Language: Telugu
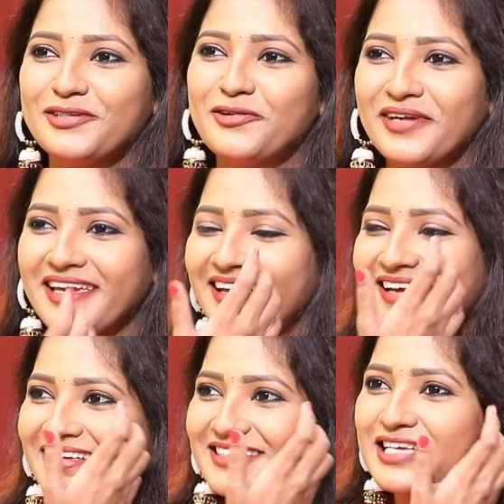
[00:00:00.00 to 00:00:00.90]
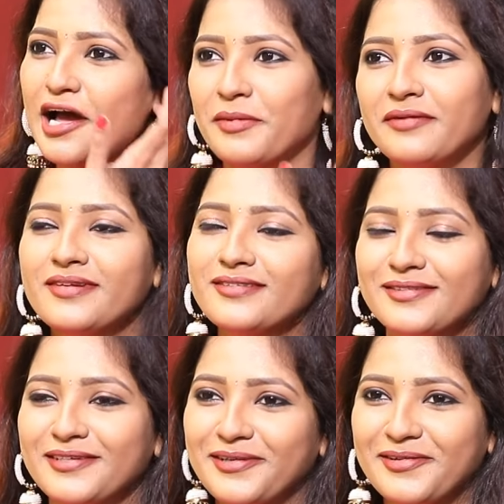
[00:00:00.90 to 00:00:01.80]
సో ఓకే శామ్ అని
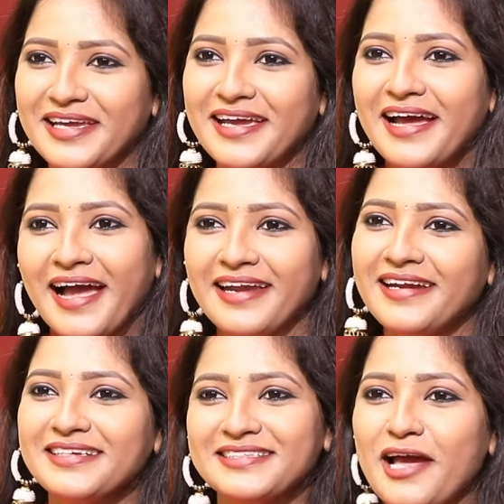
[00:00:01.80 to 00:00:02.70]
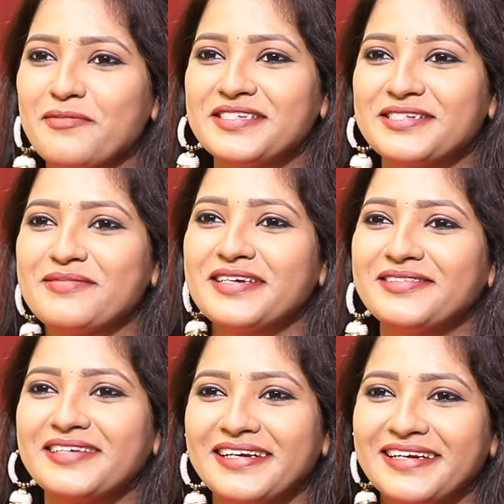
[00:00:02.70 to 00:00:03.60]
పిలుస్తున్నారు ఓకే hmm. అయినా నాకు శామ్ ఇష్టం
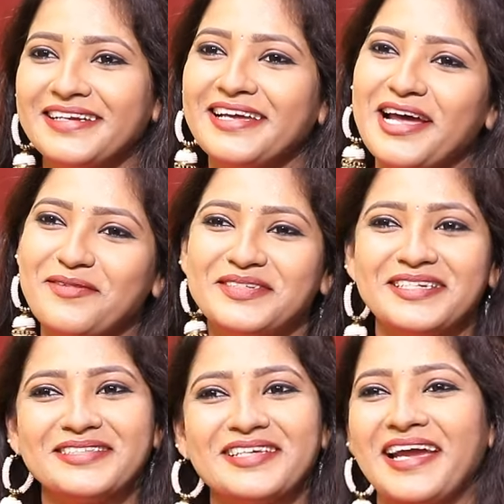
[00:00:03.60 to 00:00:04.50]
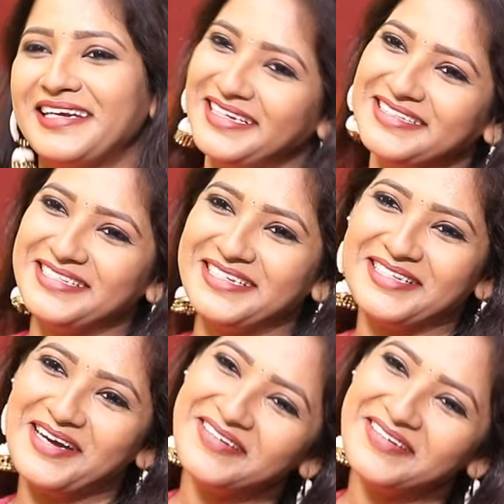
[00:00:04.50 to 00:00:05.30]
ఎందుకంటే hmm. నా రామ్ చరణ్ తో యాక్టింగ్ చేసింది